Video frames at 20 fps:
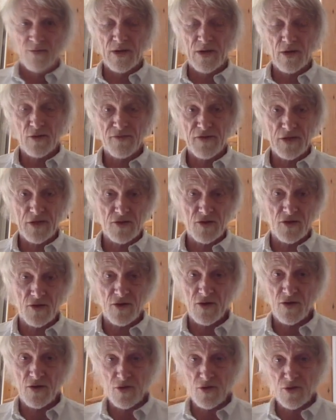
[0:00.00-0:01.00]
ben, en fait,
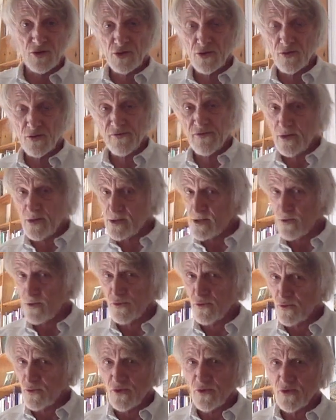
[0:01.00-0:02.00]
euh, je vais sans
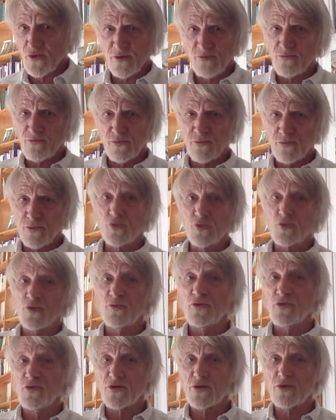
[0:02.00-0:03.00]
doute euh, beaucoup
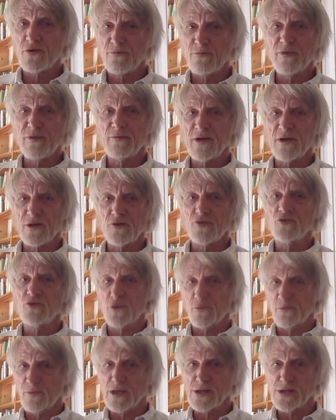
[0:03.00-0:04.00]
mieux que pas mal
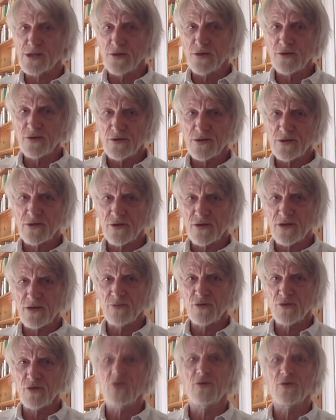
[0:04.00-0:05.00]
d'autres personnes, ce qui
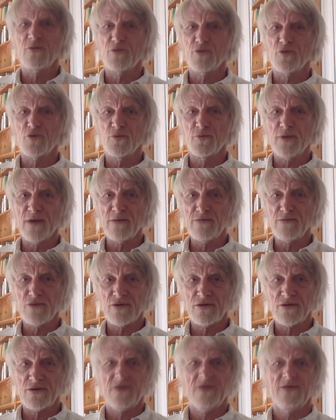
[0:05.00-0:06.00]
me rend un peu
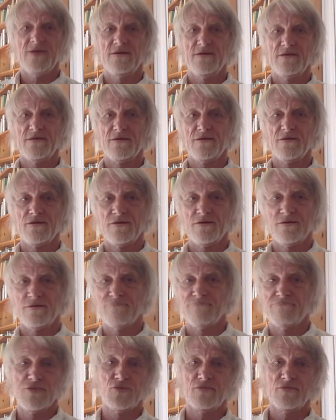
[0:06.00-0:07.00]
coupable. Hein. Euh,
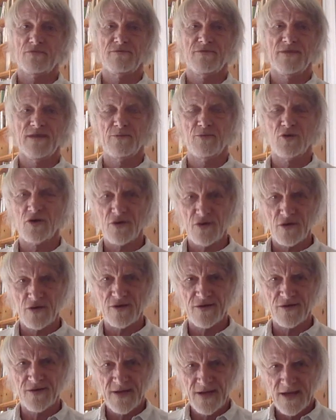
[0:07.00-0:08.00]
bon, d'abord,
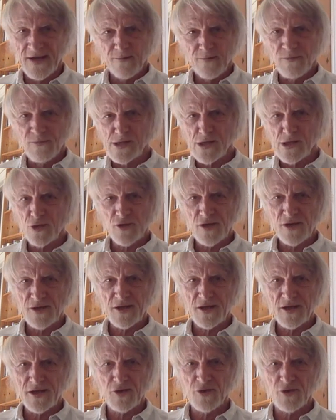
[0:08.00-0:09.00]
ma
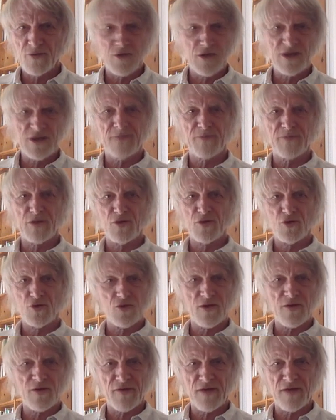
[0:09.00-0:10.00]
sécurité économique n'a pas du
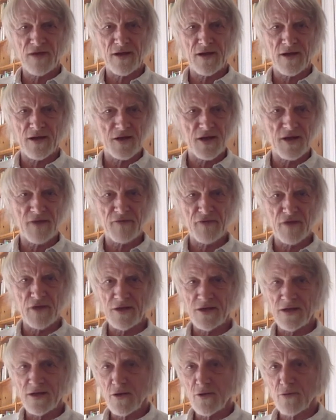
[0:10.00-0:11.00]
tout été
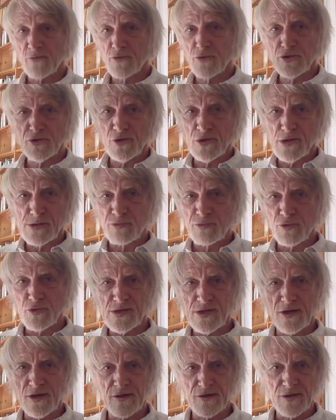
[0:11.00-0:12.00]
affectée. En plus, je
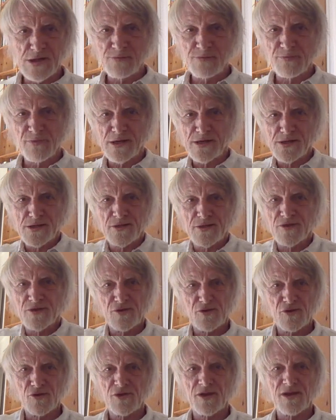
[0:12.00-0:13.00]
dispose d'un espace
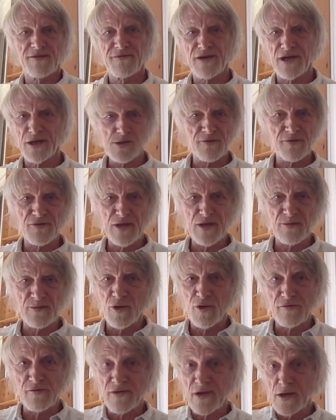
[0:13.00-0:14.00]
euh, de travail
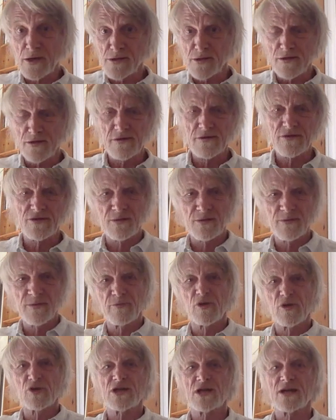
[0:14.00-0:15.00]
suffisamment vaste. Euh, j'ai
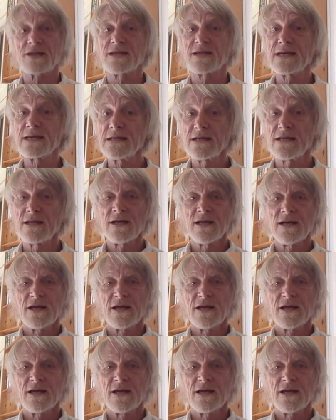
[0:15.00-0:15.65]
même un jardin.